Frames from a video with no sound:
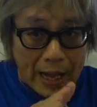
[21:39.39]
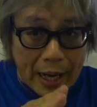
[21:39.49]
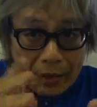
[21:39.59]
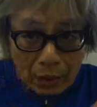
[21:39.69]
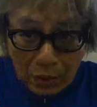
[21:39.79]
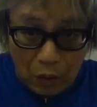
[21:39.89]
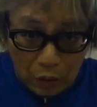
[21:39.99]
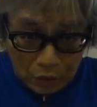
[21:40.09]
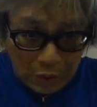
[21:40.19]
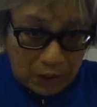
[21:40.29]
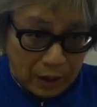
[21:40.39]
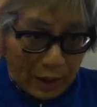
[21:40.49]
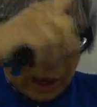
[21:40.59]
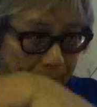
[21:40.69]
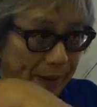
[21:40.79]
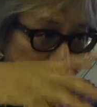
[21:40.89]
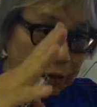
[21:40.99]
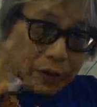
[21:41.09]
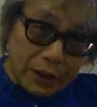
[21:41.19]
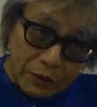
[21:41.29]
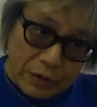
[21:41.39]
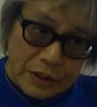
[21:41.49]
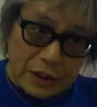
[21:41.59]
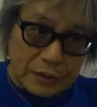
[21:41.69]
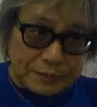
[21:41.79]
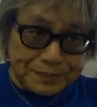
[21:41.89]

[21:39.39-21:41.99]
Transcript: ああの幅広いどっち